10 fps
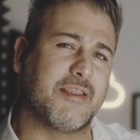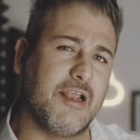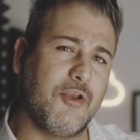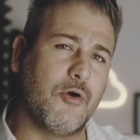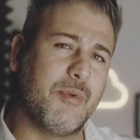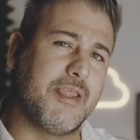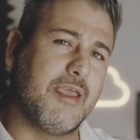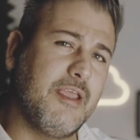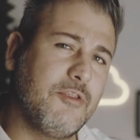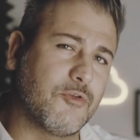il nome di
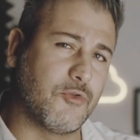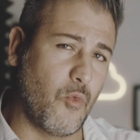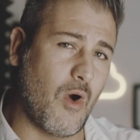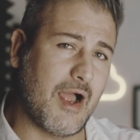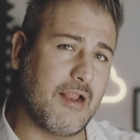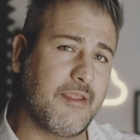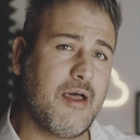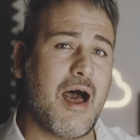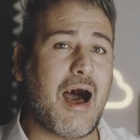Into the Wild